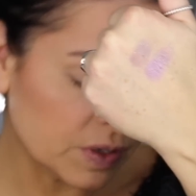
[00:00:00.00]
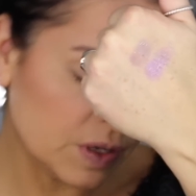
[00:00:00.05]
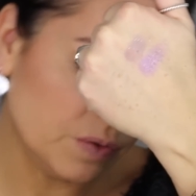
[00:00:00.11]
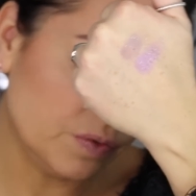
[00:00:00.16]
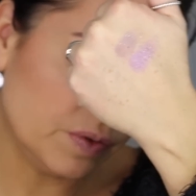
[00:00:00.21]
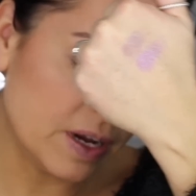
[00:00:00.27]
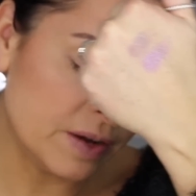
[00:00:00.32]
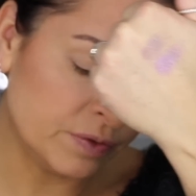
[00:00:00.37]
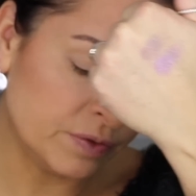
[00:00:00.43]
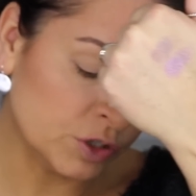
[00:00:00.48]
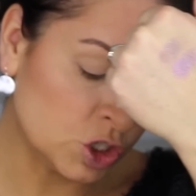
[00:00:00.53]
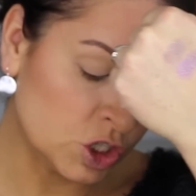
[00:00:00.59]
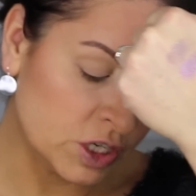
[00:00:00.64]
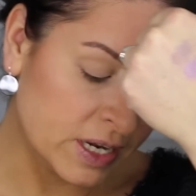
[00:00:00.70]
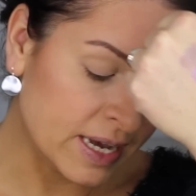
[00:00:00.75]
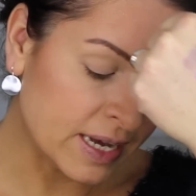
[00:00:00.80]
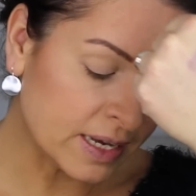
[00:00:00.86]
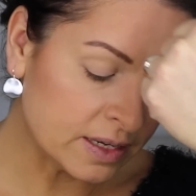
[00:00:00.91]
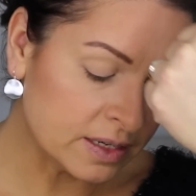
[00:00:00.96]
jeden Fall
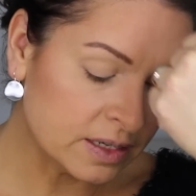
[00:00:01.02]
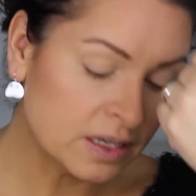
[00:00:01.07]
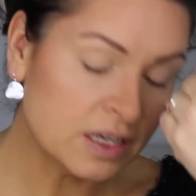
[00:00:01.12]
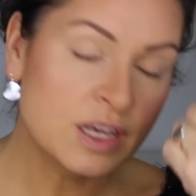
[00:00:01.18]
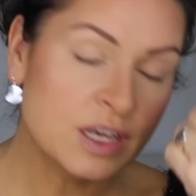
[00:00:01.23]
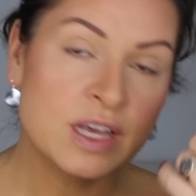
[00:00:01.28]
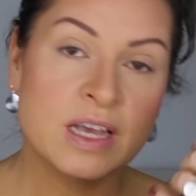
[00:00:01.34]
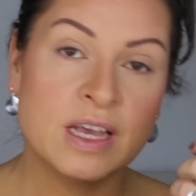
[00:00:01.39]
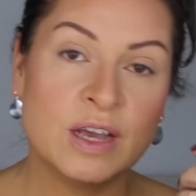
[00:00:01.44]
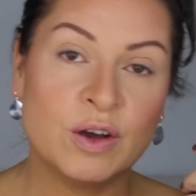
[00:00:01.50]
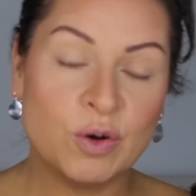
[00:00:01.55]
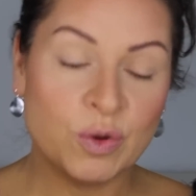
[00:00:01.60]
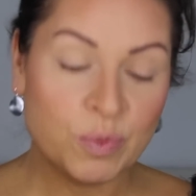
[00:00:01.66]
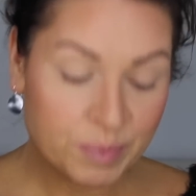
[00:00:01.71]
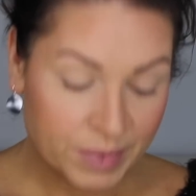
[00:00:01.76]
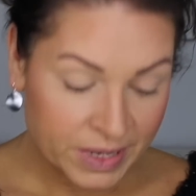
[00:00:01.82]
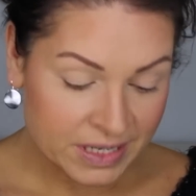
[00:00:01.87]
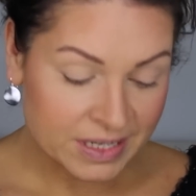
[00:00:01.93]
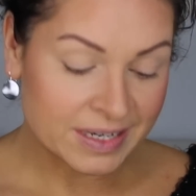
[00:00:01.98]
verstärken
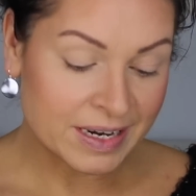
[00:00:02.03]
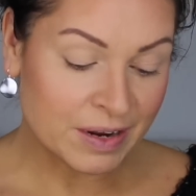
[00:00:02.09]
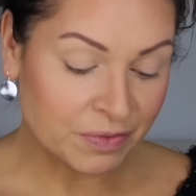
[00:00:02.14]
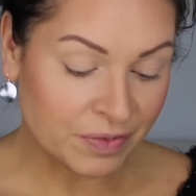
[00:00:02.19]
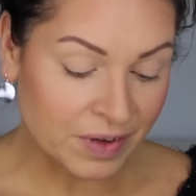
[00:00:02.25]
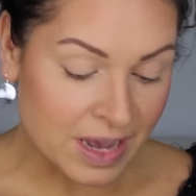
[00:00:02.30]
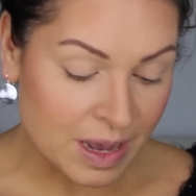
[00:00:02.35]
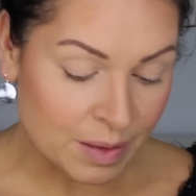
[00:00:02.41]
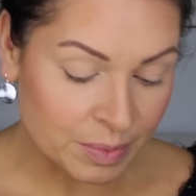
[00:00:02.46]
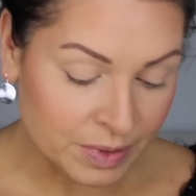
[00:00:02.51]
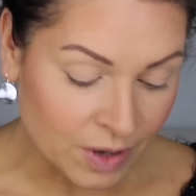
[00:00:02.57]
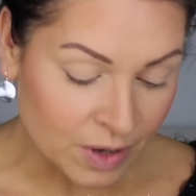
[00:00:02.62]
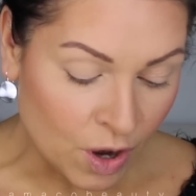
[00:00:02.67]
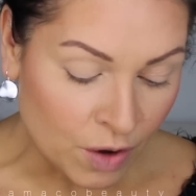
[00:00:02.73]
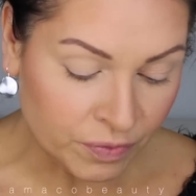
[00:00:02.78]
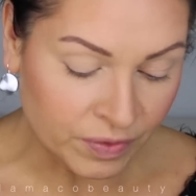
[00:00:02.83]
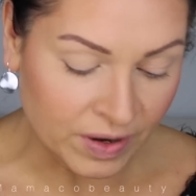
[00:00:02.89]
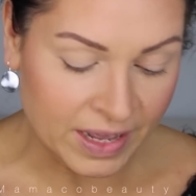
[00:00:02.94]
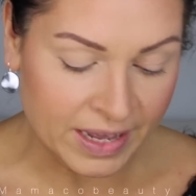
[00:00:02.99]
mit der Farbe
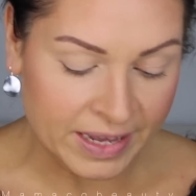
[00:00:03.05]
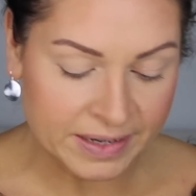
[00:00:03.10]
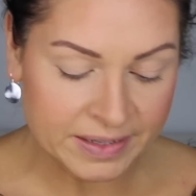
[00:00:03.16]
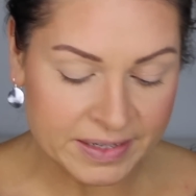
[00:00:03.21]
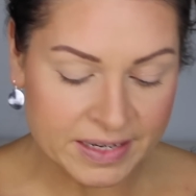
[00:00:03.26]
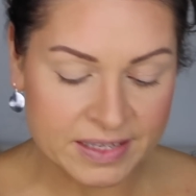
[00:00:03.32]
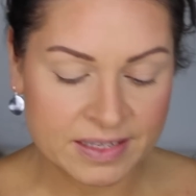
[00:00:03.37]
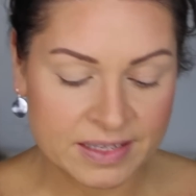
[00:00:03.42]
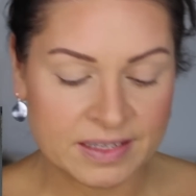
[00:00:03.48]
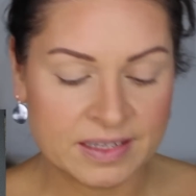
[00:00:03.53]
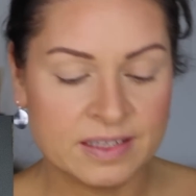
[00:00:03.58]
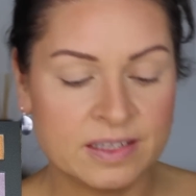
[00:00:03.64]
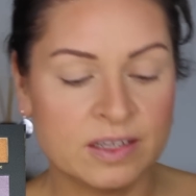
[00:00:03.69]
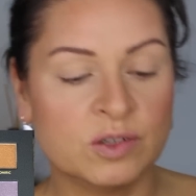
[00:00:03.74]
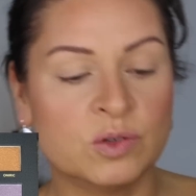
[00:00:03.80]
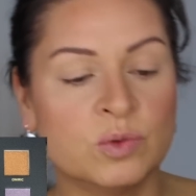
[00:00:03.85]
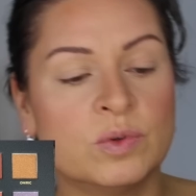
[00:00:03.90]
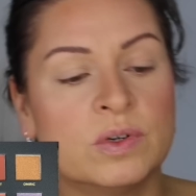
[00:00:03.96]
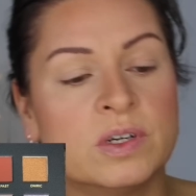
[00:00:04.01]
Offline. Das ist
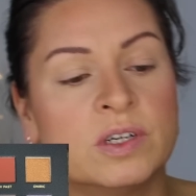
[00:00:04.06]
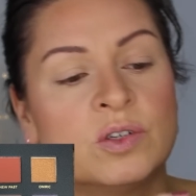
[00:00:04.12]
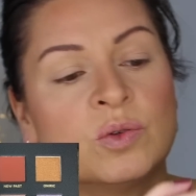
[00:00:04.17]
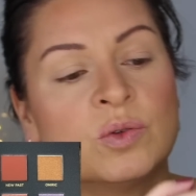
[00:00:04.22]
dieser dunkle